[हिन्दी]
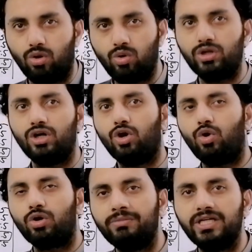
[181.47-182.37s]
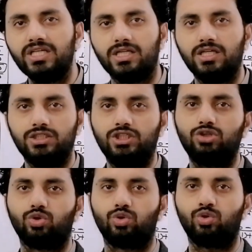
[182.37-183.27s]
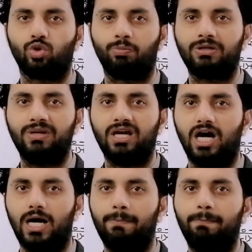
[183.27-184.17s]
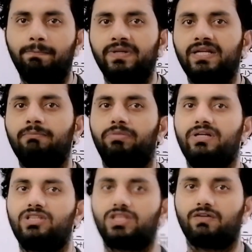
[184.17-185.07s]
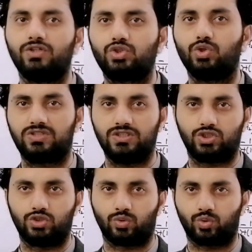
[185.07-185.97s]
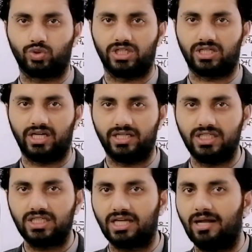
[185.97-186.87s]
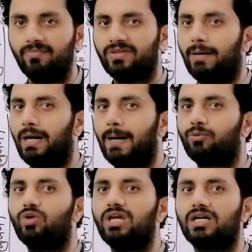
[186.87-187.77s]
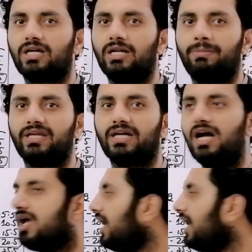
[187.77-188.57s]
मोड और मीडियन ये दोनों टॉपिक में आपने बड़ी तवज्जो से इन चीजों को देखना है ठीक है ना अब आपको क्या करना पड़ेगा